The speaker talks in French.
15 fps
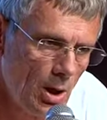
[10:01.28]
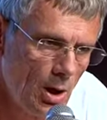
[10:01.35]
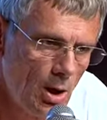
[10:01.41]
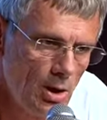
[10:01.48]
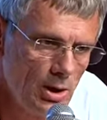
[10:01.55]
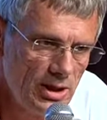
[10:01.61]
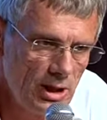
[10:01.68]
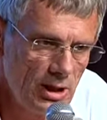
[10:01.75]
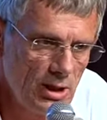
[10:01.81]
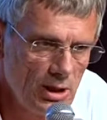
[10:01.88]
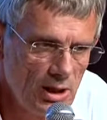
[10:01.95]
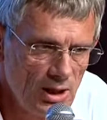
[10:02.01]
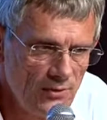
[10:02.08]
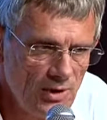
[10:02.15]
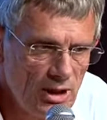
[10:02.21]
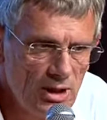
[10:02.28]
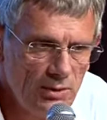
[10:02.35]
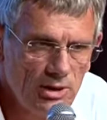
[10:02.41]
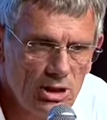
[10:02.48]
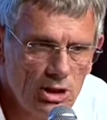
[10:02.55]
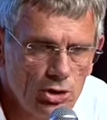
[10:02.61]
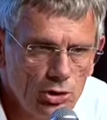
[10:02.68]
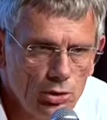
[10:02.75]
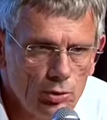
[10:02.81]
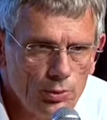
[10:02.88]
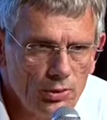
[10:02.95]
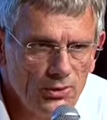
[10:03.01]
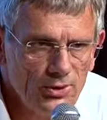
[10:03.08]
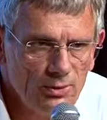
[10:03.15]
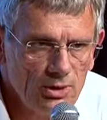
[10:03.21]
en lien avec les managers de
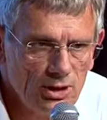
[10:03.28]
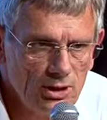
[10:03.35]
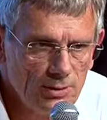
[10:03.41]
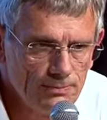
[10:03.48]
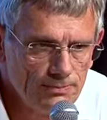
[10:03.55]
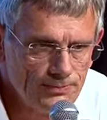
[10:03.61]
proximité.